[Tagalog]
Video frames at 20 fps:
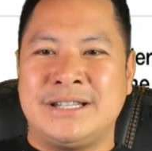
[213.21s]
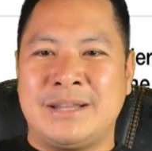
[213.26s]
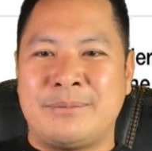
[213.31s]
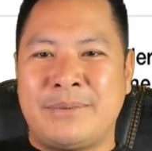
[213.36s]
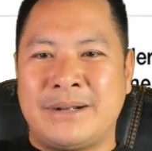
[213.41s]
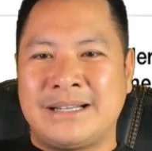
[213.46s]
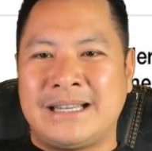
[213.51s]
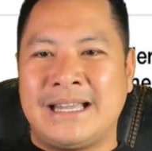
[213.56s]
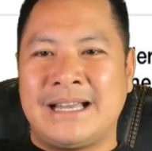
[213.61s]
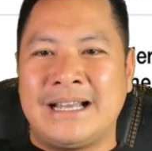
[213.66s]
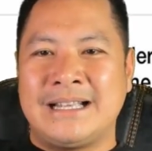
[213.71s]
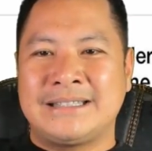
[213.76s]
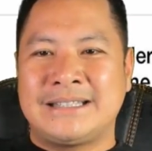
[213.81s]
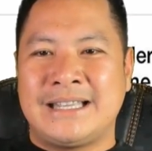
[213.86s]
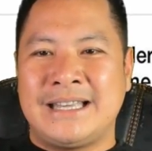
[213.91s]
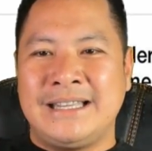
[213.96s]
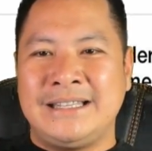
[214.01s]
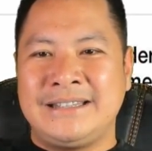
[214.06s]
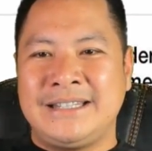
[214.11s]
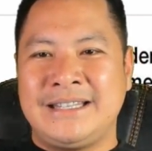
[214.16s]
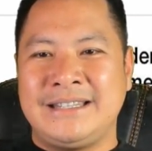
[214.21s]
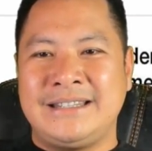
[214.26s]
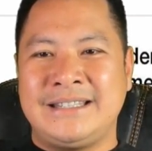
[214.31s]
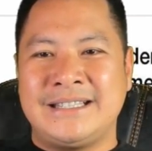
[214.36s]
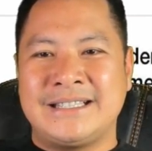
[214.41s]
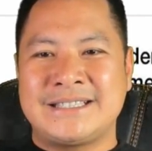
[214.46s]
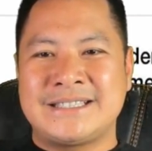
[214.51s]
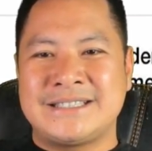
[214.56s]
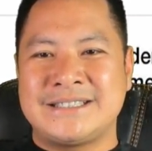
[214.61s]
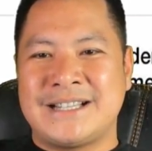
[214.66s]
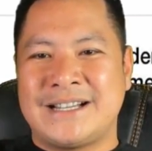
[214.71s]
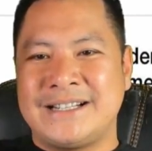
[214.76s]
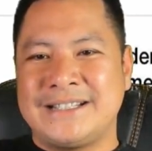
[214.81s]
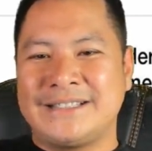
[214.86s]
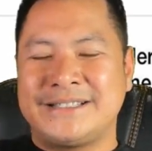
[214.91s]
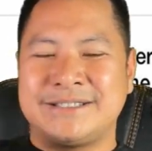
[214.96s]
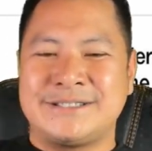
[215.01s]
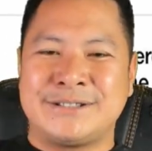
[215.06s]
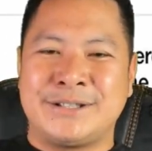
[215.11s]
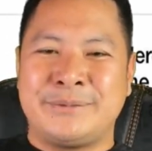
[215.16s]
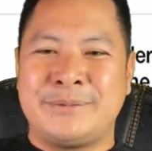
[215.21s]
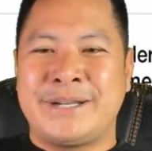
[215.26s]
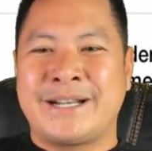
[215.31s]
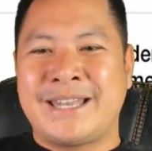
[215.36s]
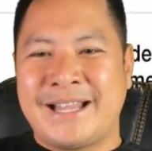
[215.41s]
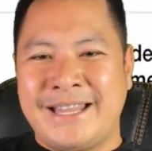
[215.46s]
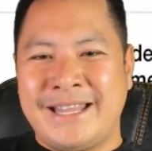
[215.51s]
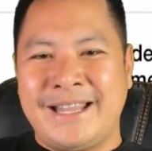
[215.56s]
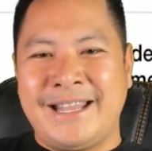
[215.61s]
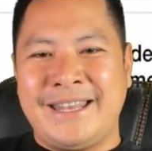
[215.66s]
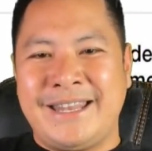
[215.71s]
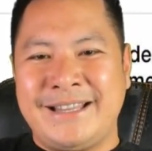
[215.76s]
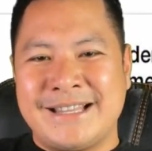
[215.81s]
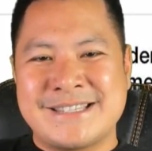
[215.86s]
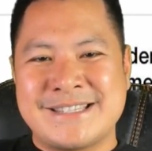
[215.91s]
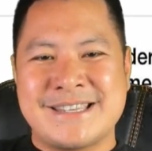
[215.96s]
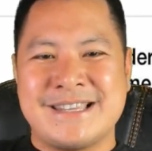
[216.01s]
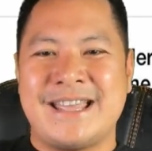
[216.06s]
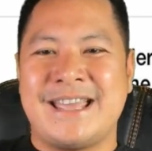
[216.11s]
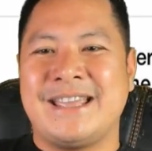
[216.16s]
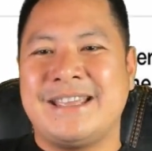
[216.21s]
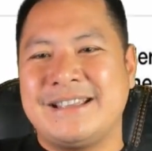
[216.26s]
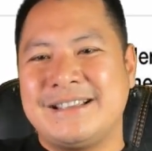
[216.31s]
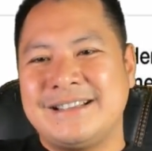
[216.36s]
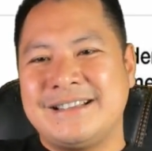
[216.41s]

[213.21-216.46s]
Na pag nakita yung TDS chart, sobrang nanginginig na sila eh.